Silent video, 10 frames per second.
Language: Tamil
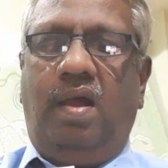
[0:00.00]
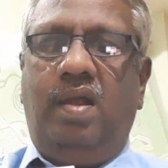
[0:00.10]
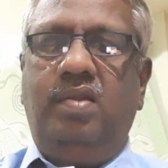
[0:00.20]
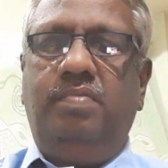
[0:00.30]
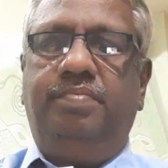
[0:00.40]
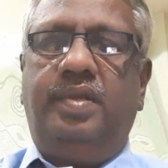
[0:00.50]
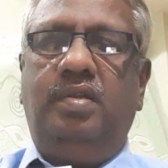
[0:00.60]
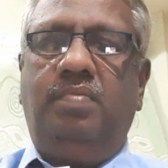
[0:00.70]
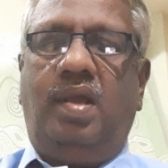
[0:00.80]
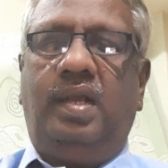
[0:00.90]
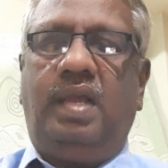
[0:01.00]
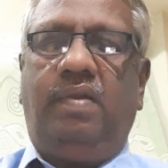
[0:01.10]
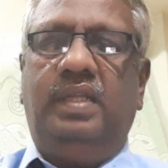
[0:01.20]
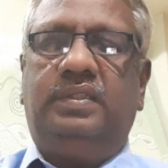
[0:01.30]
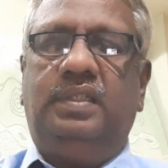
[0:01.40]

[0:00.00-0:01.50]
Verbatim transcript: ஆணும் பெண்ணுமாக அவர்களை